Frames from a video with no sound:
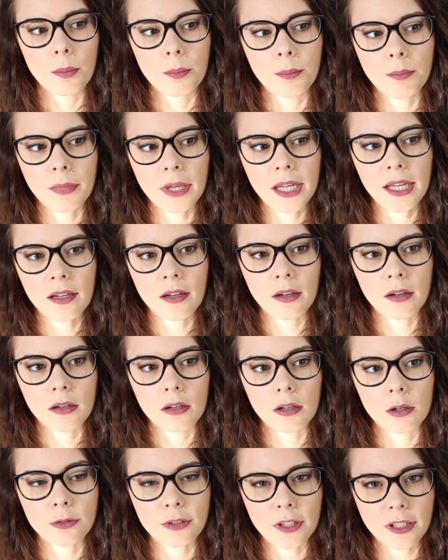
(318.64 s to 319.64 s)
mais
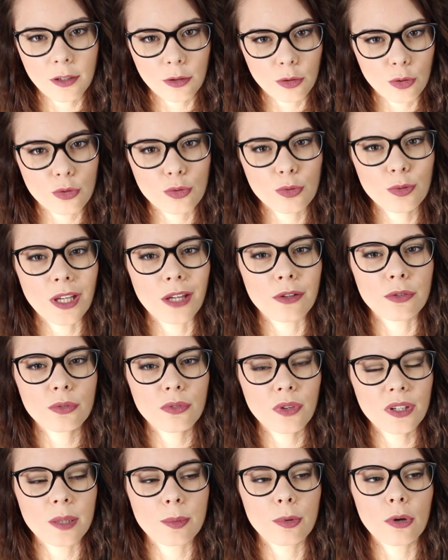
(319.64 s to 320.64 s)
euh, faites attention il y a
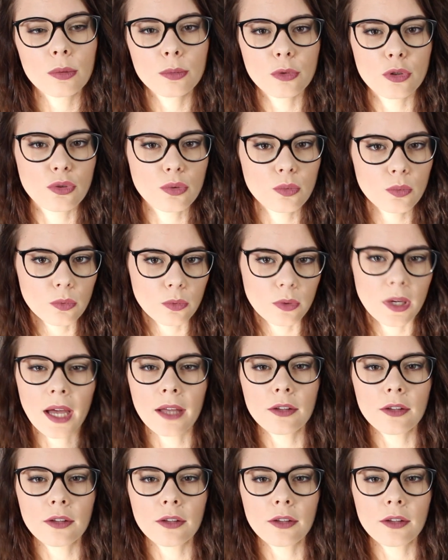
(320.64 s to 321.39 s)
souvent des promotions donc